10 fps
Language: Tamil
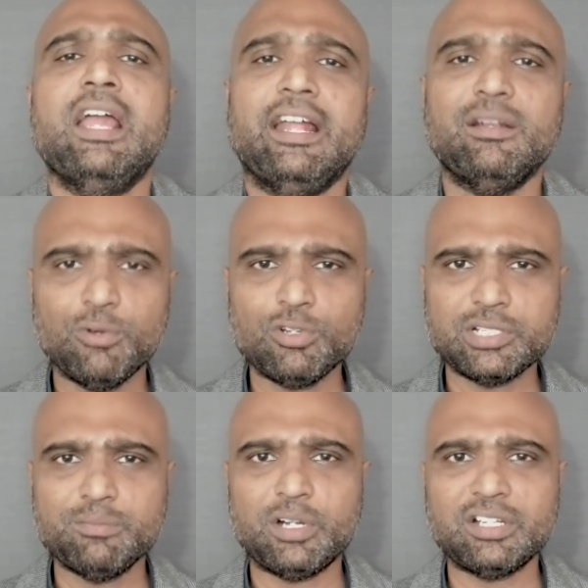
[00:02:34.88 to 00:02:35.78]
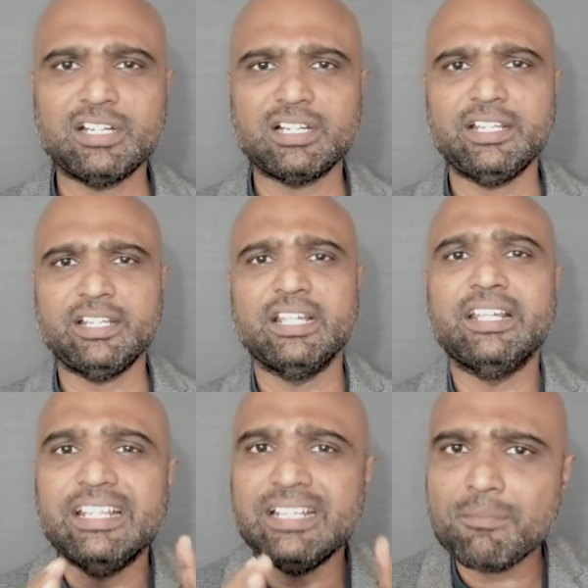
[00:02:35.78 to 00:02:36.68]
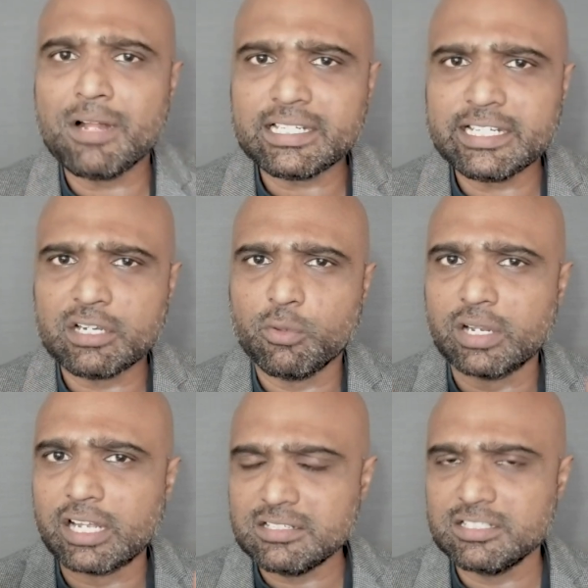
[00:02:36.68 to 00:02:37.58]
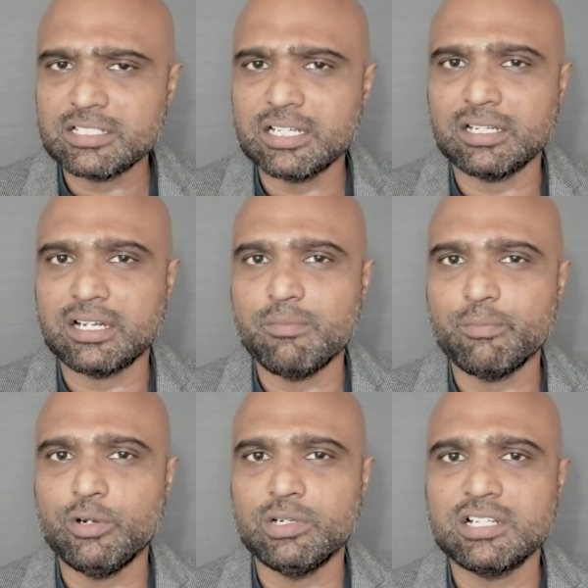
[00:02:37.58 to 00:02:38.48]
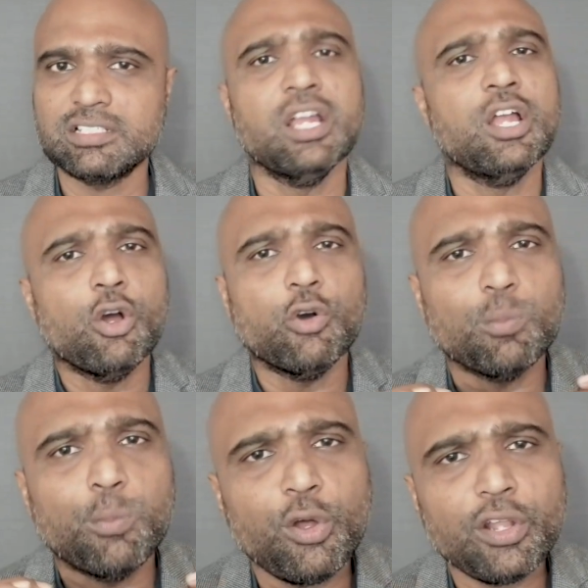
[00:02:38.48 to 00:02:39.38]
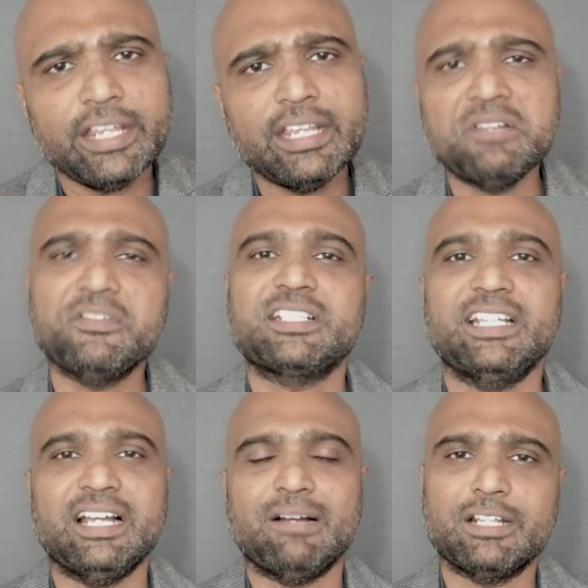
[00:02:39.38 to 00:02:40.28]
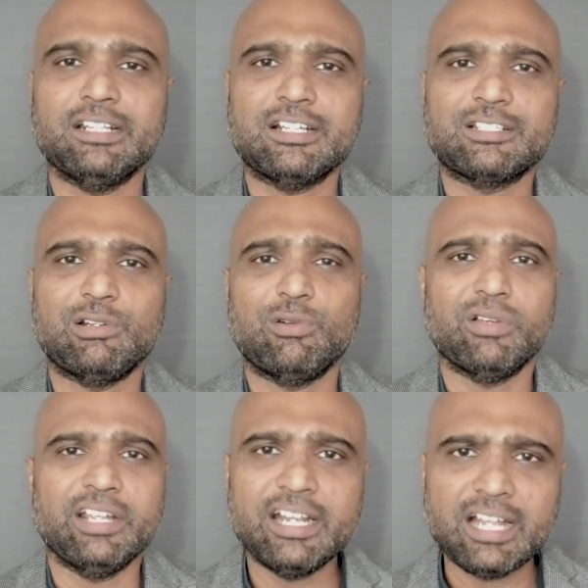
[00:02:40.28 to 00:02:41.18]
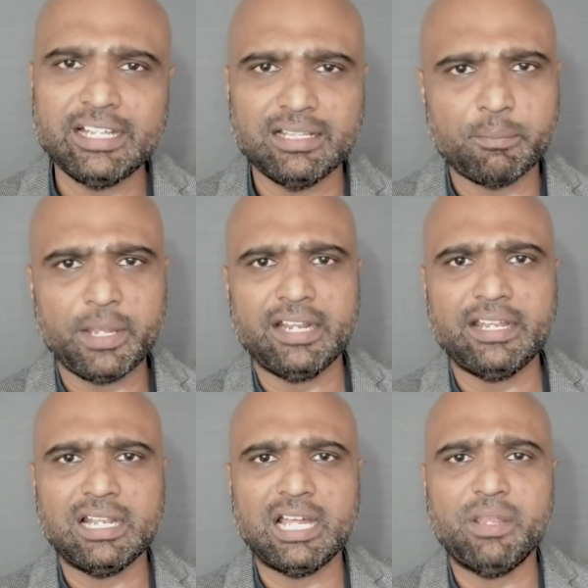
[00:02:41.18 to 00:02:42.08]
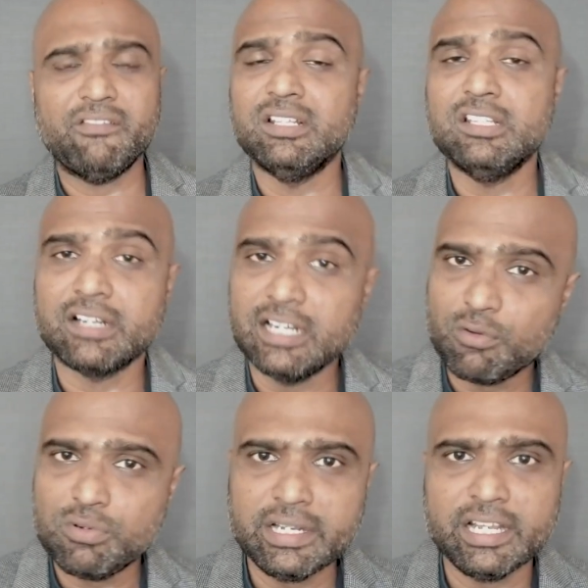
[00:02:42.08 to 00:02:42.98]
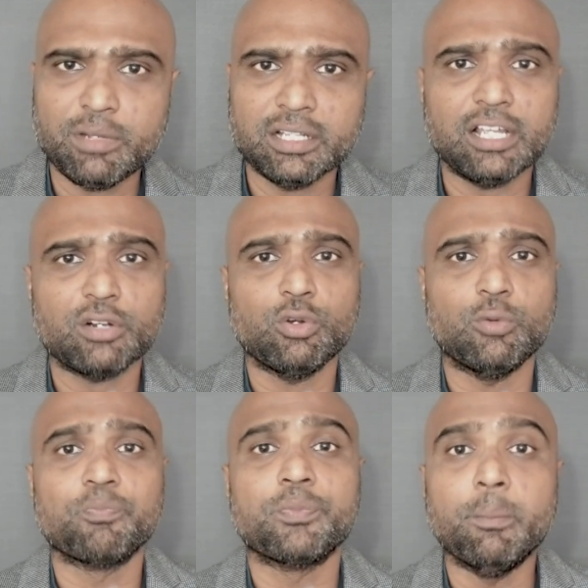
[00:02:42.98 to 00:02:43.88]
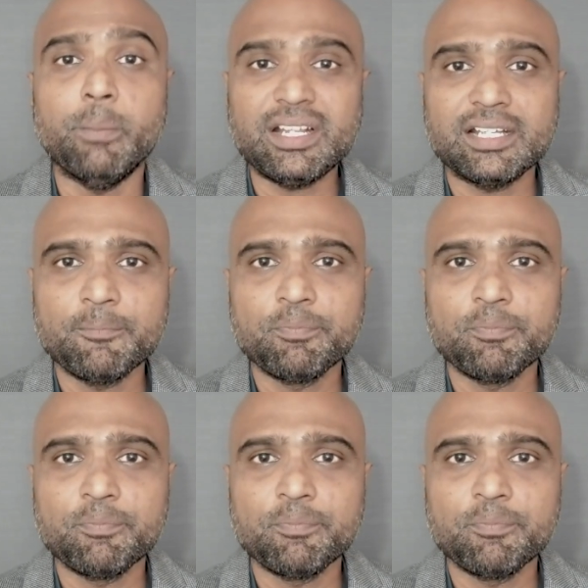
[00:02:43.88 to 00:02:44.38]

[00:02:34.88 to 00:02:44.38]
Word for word: அண்ட் மோஸ்ட் இம்பார்ட்டன்ட்லி இந்த மாதிரியான ஒரு கன்சிஸ்டன்ட் காம்பவுண்டர்ஸ் ஒரு போரிங் இன்வெஸ்டிங் அப்படின்னு தான் சொல்லணும் ஏன்னா இந்த பேர் எல்லாமே வந்து ரினவுண்டு நேமாக தான் இருக்கும் பட்